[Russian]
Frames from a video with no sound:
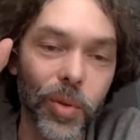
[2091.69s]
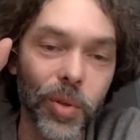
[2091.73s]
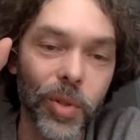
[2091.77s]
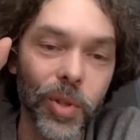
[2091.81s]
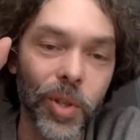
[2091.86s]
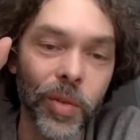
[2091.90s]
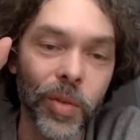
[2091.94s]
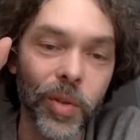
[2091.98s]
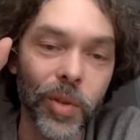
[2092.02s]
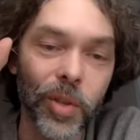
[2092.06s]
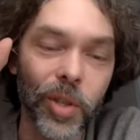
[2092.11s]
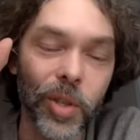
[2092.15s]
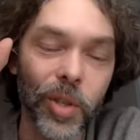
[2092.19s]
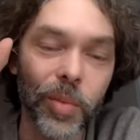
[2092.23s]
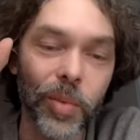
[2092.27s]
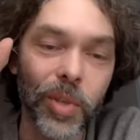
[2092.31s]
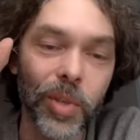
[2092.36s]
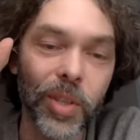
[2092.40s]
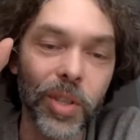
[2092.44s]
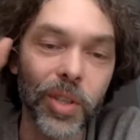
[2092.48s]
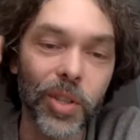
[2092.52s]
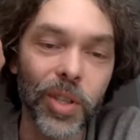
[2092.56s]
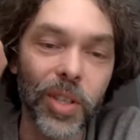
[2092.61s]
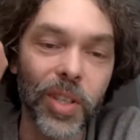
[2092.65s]
условно, чем
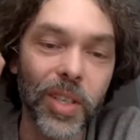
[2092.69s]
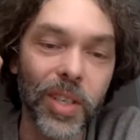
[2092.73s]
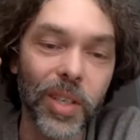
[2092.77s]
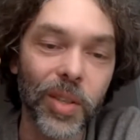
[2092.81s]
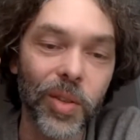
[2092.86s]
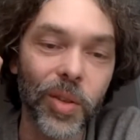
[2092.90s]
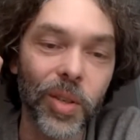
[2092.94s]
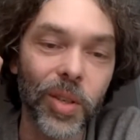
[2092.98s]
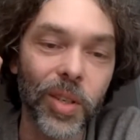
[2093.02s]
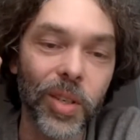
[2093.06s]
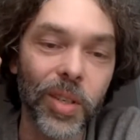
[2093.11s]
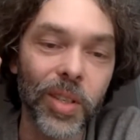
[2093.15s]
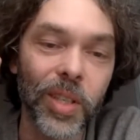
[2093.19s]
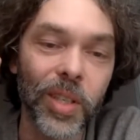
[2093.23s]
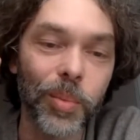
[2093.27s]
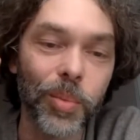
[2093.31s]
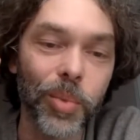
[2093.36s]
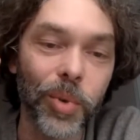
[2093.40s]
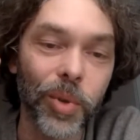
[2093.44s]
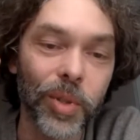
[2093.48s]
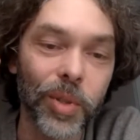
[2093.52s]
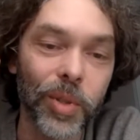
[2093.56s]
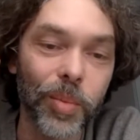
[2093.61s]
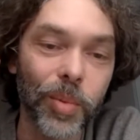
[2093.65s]
книжек, которые не
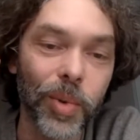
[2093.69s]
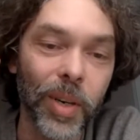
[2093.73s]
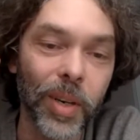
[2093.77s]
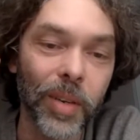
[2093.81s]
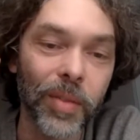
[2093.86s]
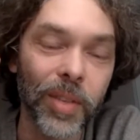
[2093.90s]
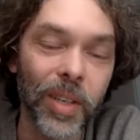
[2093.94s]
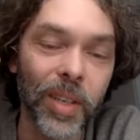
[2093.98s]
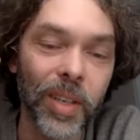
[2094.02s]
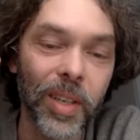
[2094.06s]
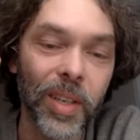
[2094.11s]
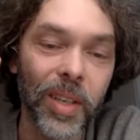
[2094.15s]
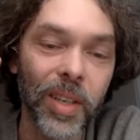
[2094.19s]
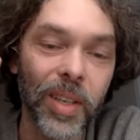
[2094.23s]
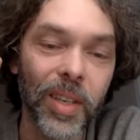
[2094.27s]
постправда.